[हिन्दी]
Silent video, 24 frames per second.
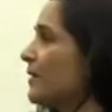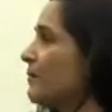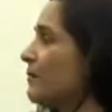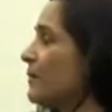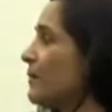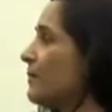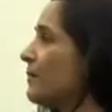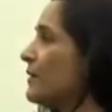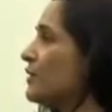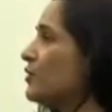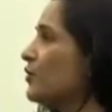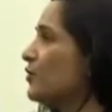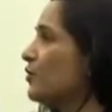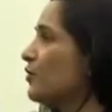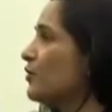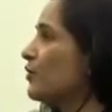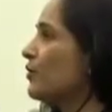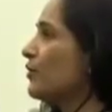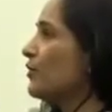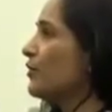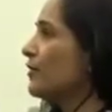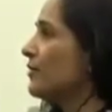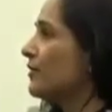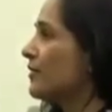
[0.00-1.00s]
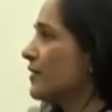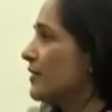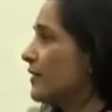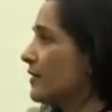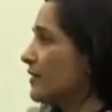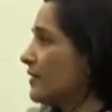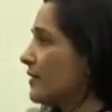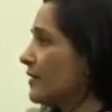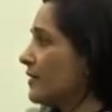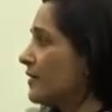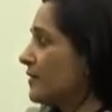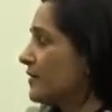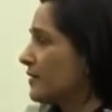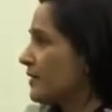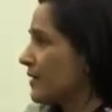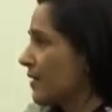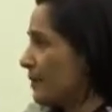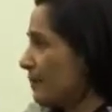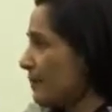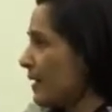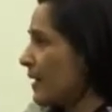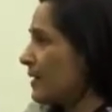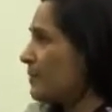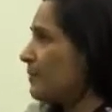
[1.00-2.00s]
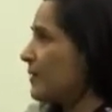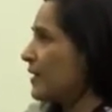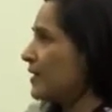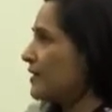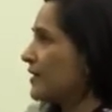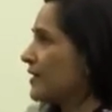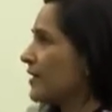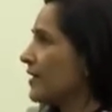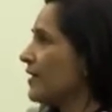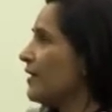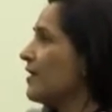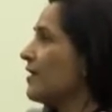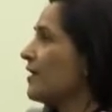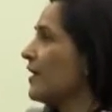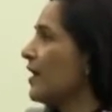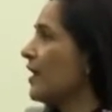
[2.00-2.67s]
मैंने अपने बच्चों को भाती